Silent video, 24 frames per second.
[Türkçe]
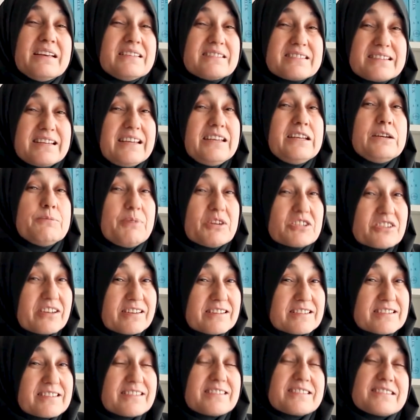Zihni
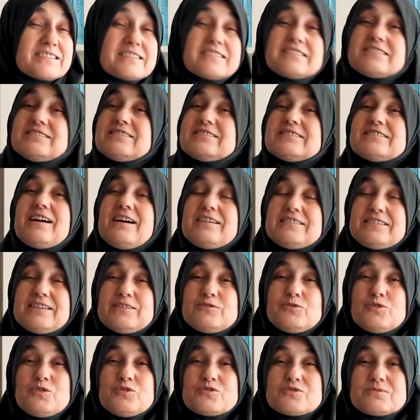başarısızlık
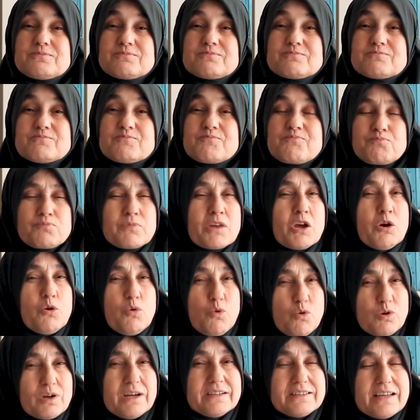kaydediyor
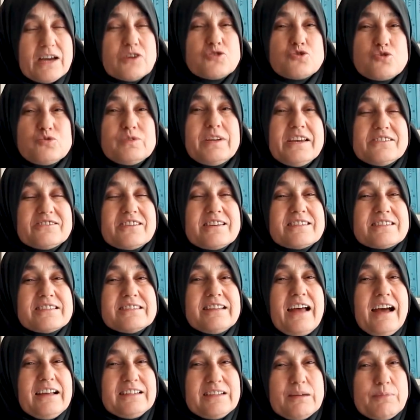o kadar süre
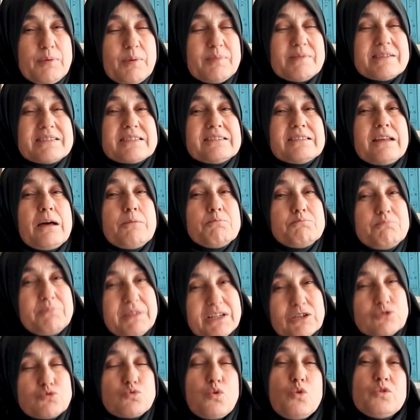içerisinde anne babasından
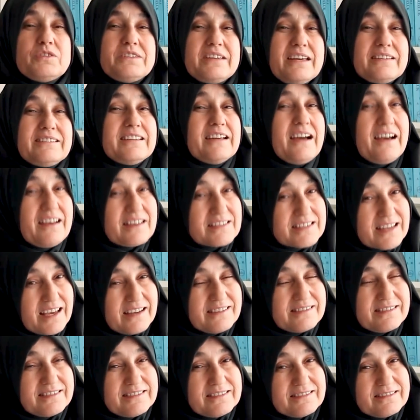bir ton yediği
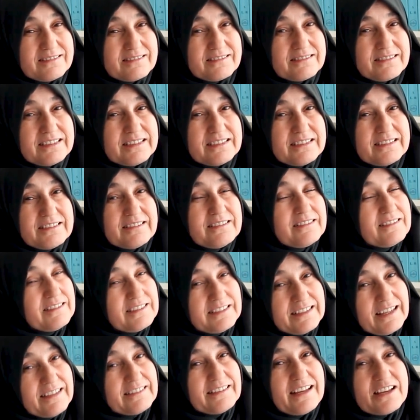azar
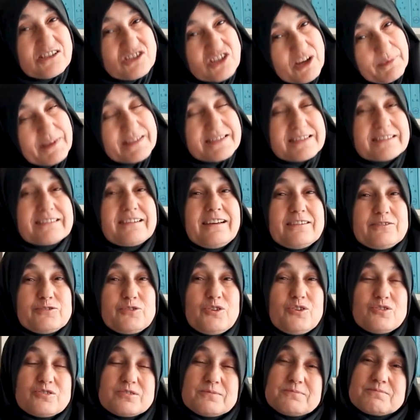yanına cabası
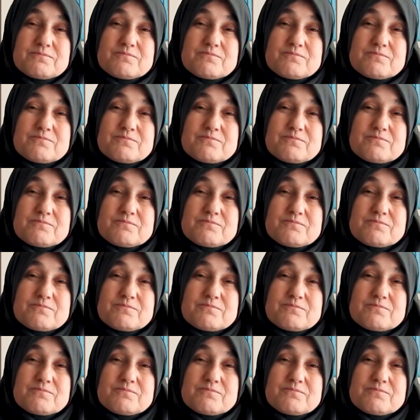kalıyor.